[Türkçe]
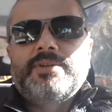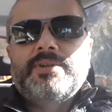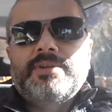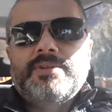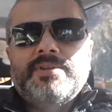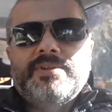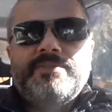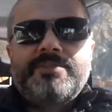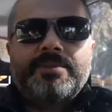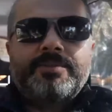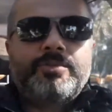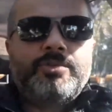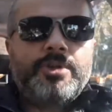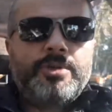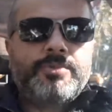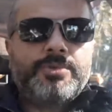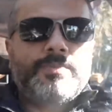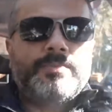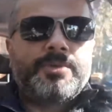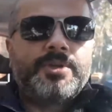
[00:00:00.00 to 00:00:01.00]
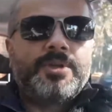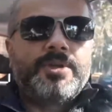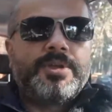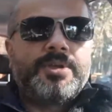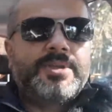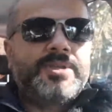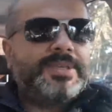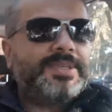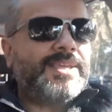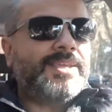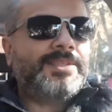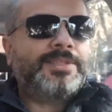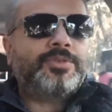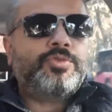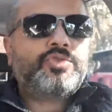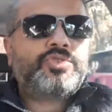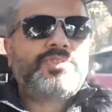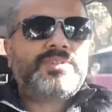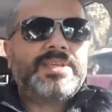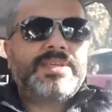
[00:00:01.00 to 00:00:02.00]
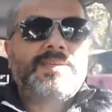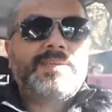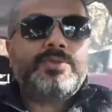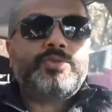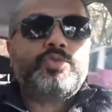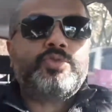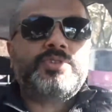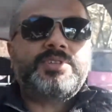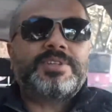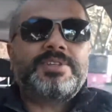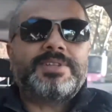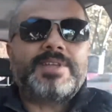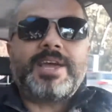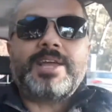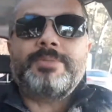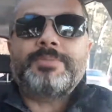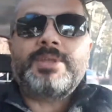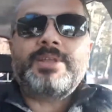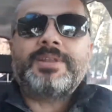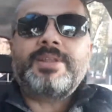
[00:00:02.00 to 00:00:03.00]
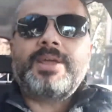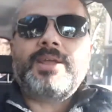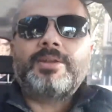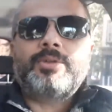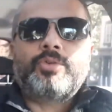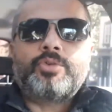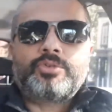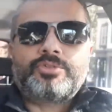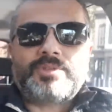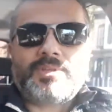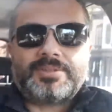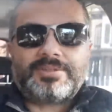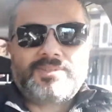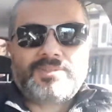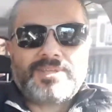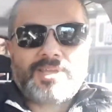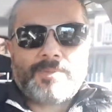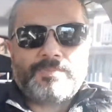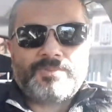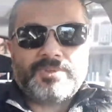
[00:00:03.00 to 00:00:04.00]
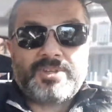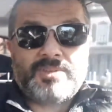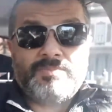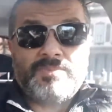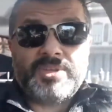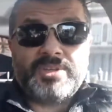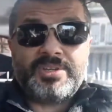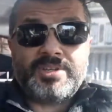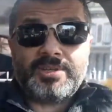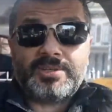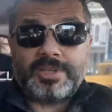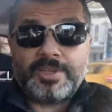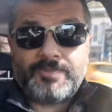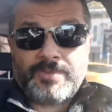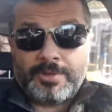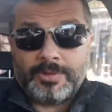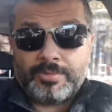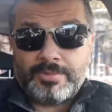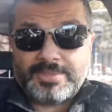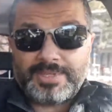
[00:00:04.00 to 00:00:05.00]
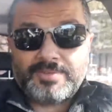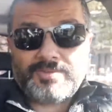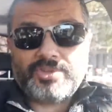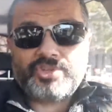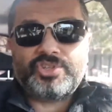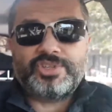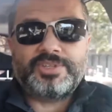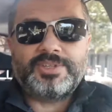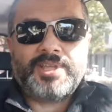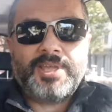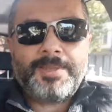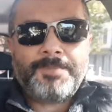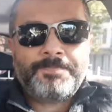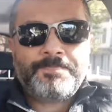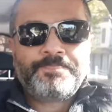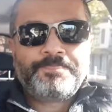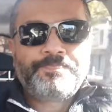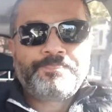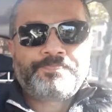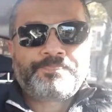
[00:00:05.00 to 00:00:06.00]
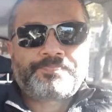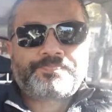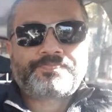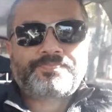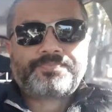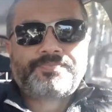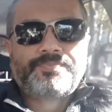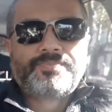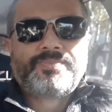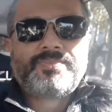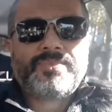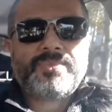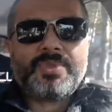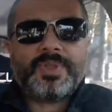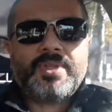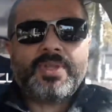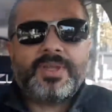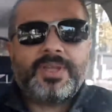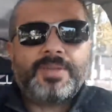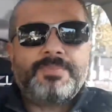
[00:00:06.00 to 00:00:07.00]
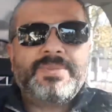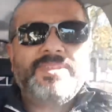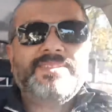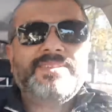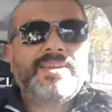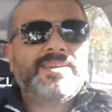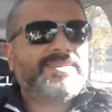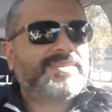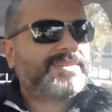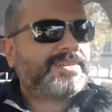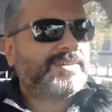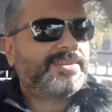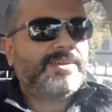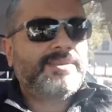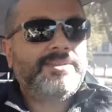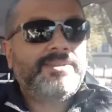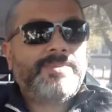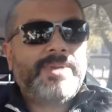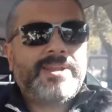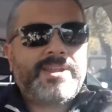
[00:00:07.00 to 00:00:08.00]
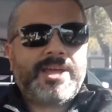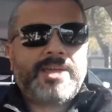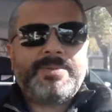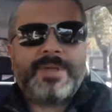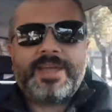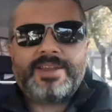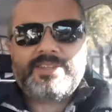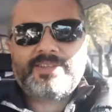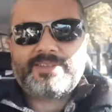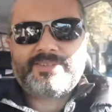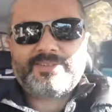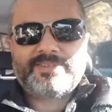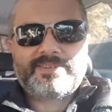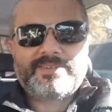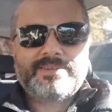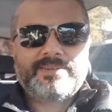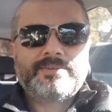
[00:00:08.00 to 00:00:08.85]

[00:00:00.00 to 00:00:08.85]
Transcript: Anlatabiliyor muyum? 700-800 yıl Ermenilerle ortaklık yaptık. Mirya Kefalon Savaşı'nda e, Bizans kralını beraber yıktık.